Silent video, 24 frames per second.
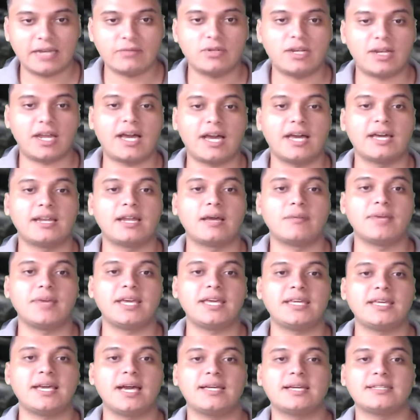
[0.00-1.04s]

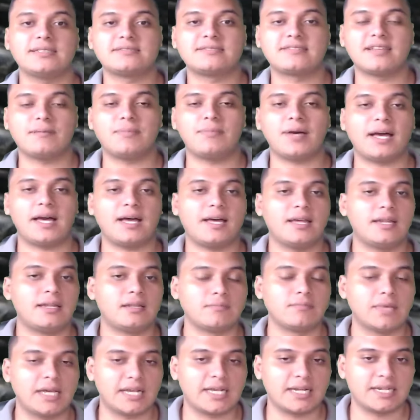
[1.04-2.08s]
والعالمية التابعة
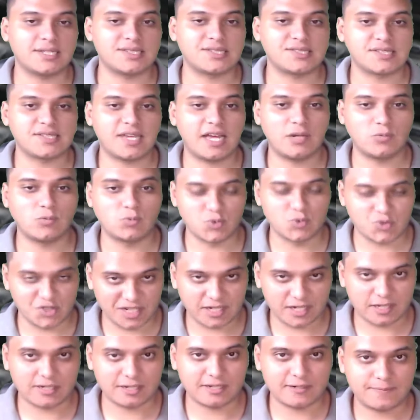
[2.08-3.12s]
لمجلس
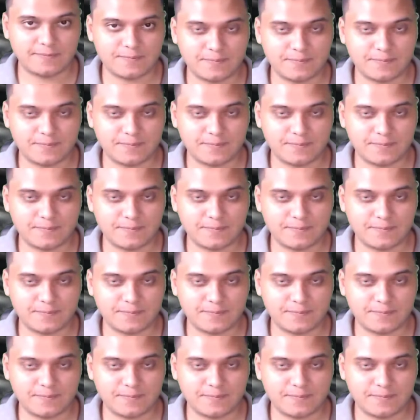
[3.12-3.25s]
الوزراء